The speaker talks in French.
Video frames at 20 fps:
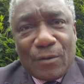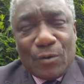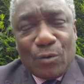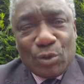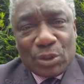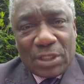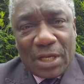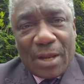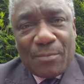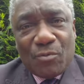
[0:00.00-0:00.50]

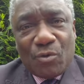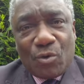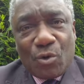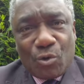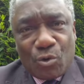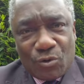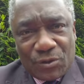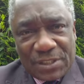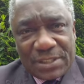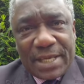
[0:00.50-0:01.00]
Le général
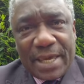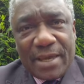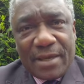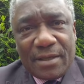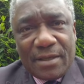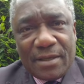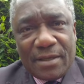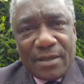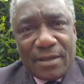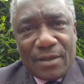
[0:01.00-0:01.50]
Moukoko sait
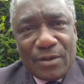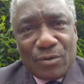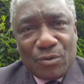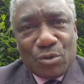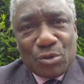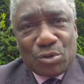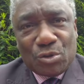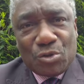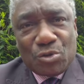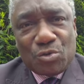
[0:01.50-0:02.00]

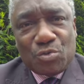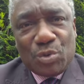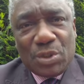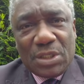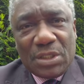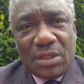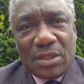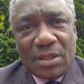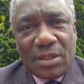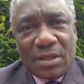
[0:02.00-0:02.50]
que je
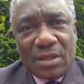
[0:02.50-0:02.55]
suis